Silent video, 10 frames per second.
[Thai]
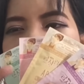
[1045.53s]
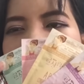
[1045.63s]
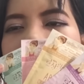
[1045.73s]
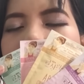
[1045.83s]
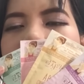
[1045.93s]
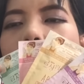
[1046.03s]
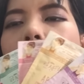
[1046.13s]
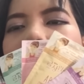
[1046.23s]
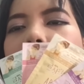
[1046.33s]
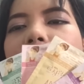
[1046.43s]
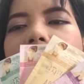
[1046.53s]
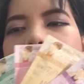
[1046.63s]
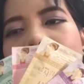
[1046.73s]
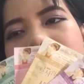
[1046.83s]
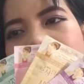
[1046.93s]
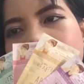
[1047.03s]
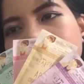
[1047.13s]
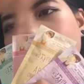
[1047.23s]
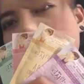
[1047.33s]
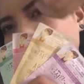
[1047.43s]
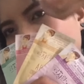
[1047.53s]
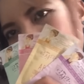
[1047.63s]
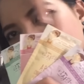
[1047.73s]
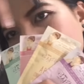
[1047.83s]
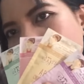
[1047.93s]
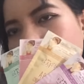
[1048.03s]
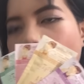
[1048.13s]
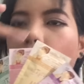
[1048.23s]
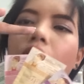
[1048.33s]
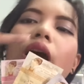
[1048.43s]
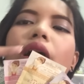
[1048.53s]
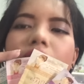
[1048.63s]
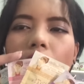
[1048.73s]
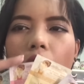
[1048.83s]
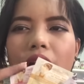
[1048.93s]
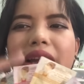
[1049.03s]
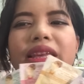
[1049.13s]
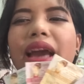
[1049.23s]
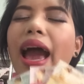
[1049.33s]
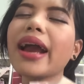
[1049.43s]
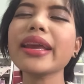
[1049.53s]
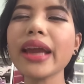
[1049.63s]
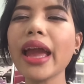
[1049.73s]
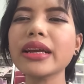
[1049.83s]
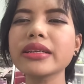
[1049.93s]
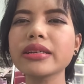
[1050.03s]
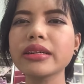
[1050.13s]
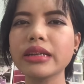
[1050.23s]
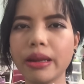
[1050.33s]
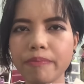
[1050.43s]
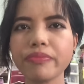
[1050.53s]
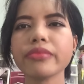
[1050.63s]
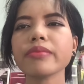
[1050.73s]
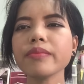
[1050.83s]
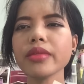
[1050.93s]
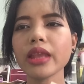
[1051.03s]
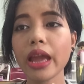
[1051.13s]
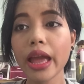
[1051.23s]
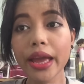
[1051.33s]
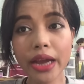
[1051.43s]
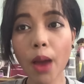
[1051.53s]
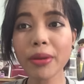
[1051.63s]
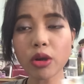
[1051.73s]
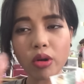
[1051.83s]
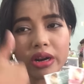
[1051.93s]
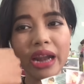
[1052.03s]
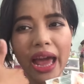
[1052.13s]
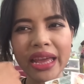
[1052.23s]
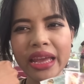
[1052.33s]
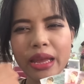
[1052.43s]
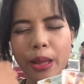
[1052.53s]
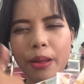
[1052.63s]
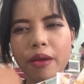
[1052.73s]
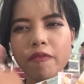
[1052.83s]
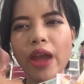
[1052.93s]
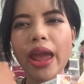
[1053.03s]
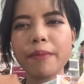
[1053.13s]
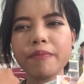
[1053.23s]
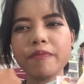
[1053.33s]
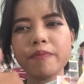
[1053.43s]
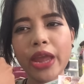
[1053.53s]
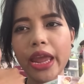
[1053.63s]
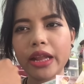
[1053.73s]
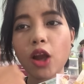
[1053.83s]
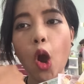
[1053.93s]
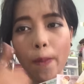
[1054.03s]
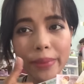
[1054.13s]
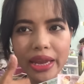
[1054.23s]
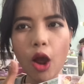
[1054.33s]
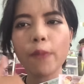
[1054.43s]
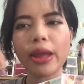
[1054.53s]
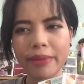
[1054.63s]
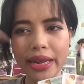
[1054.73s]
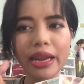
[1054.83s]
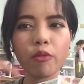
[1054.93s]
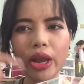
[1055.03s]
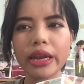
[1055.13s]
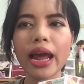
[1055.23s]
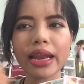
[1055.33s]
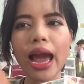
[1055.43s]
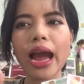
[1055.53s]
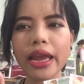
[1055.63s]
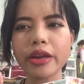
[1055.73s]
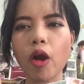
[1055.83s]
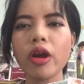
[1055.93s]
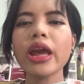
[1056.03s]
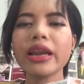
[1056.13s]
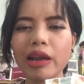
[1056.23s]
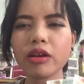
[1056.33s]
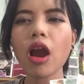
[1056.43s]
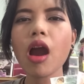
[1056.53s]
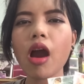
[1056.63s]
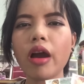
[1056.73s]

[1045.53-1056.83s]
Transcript: ครีมซอง อันนี้ไปเลยทั้ง 4 สีแบบนี้เลยเนาะก็กติกาง่ายๆ คือ เข้าไปกดไลค์แฟนเพจของ b l o อ e เดี๋ยวทิ้งลิงก์ไว้ด้านล่างให้เนาะแล้วก็